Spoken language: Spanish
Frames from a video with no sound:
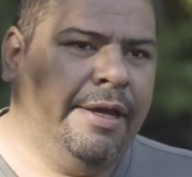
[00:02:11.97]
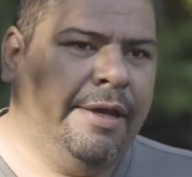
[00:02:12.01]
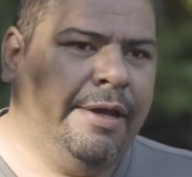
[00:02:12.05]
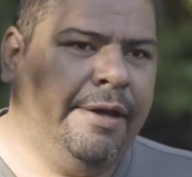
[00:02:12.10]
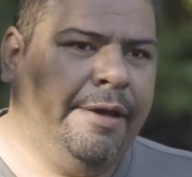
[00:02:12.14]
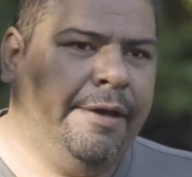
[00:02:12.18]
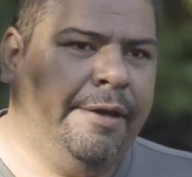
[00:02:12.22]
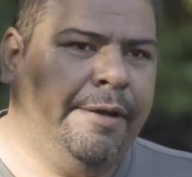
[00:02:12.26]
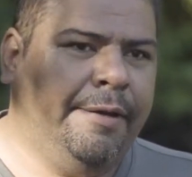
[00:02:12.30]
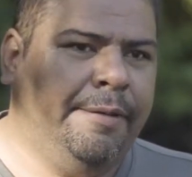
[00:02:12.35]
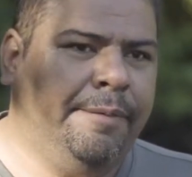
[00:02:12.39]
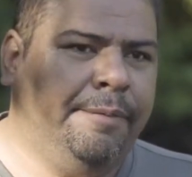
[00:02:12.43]

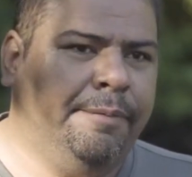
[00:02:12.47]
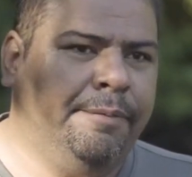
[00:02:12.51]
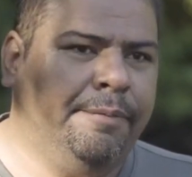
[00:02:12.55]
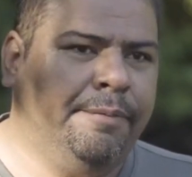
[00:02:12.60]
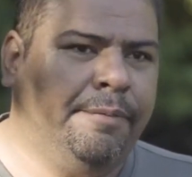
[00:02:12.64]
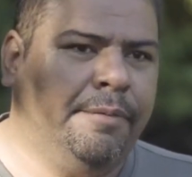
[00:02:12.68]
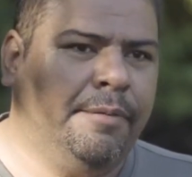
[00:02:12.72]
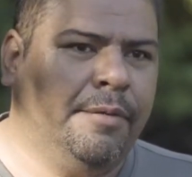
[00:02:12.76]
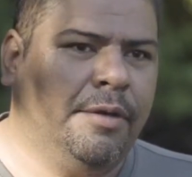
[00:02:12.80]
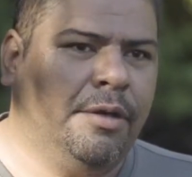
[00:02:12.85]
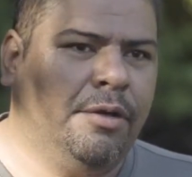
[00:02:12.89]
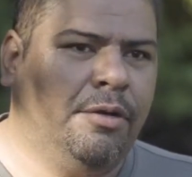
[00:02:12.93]

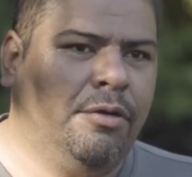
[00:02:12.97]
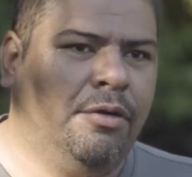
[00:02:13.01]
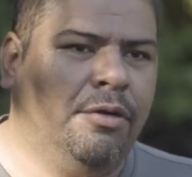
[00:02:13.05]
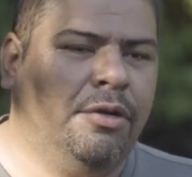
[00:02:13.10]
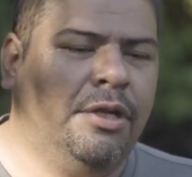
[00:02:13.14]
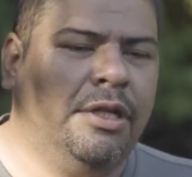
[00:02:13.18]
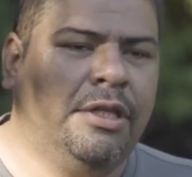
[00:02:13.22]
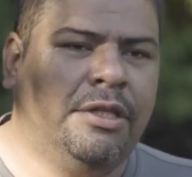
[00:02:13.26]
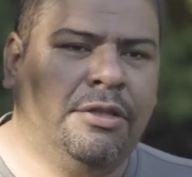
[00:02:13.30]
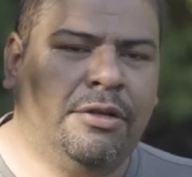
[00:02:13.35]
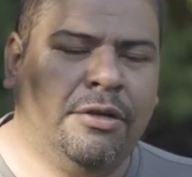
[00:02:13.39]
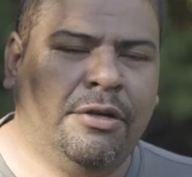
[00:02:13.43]
Em,
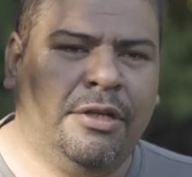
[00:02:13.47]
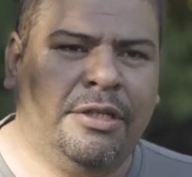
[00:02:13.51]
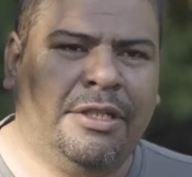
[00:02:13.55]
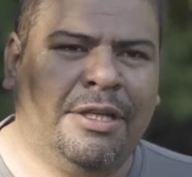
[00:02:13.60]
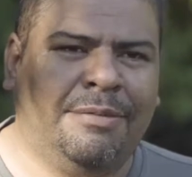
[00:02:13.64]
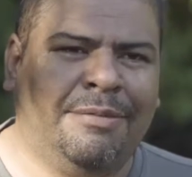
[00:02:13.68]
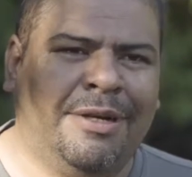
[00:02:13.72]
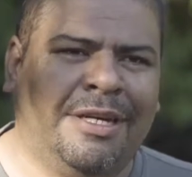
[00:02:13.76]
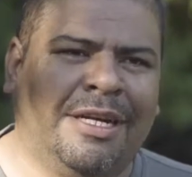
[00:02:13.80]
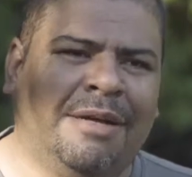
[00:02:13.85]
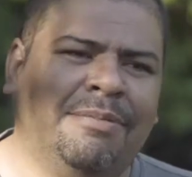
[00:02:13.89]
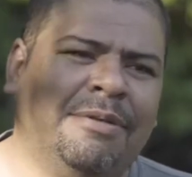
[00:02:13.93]
con todo el
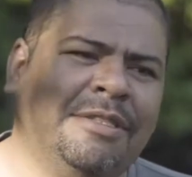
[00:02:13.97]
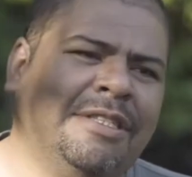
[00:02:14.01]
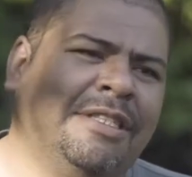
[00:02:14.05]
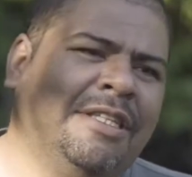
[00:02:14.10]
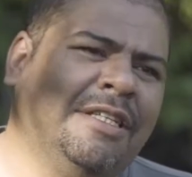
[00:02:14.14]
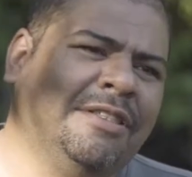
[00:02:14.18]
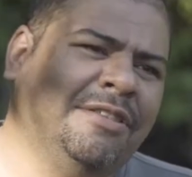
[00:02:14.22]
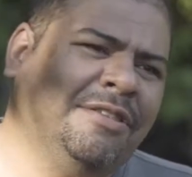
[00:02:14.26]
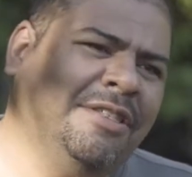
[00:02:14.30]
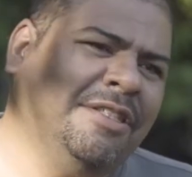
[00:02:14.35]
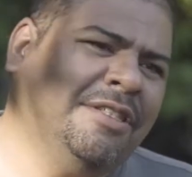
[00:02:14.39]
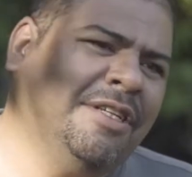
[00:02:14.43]
tema de
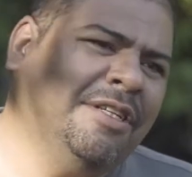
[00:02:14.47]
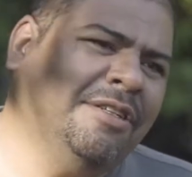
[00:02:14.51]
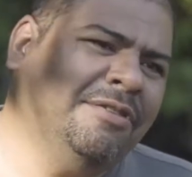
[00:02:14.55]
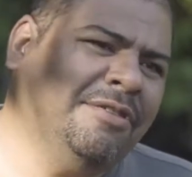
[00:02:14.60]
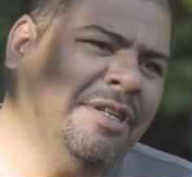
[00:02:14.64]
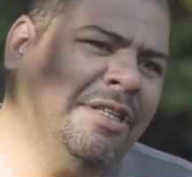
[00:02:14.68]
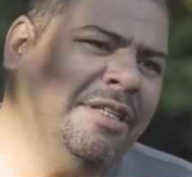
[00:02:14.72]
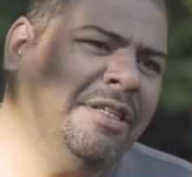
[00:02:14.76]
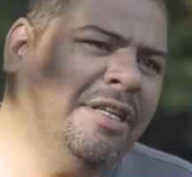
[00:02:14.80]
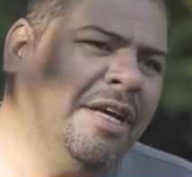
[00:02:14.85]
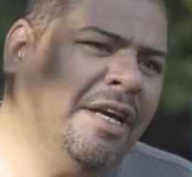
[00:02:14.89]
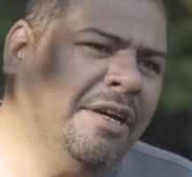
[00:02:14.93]
capacitaciones que
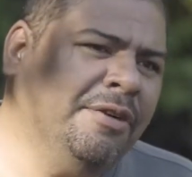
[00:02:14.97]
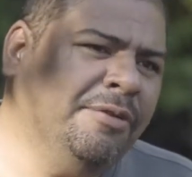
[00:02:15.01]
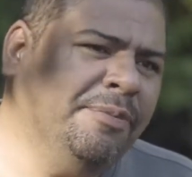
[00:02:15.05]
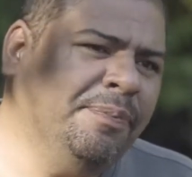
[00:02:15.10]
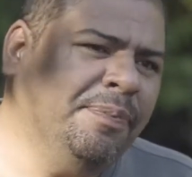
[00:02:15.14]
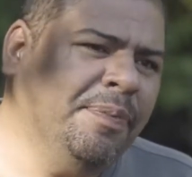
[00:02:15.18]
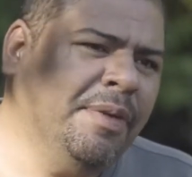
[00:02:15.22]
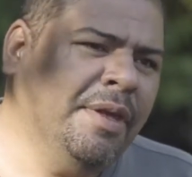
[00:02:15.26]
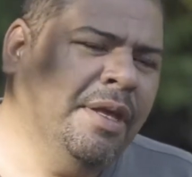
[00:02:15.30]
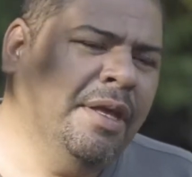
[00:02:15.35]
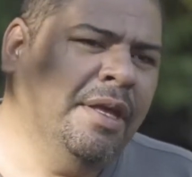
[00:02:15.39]
nos han dado.